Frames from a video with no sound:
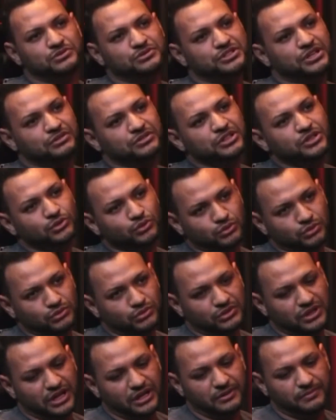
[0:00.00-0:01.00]
junção de
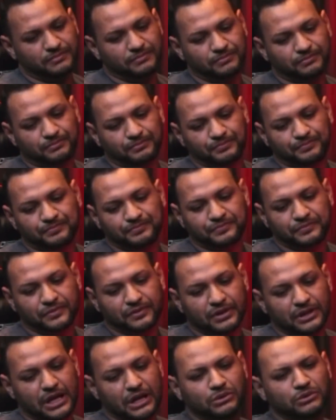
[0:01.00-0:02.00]
tudo, né?
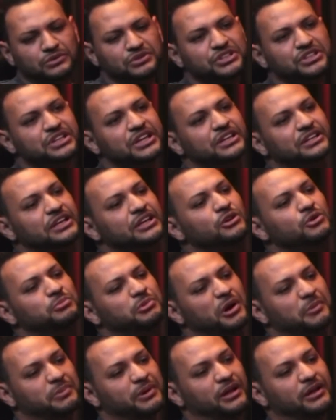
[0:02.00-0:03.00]
Eu não diria nem que o
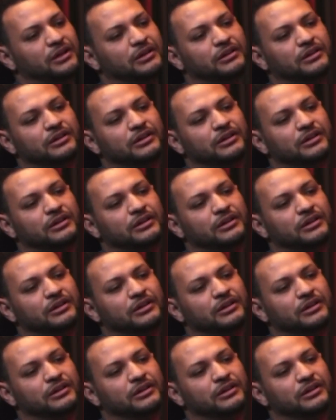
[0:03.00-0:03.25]
próprio... Eu até dou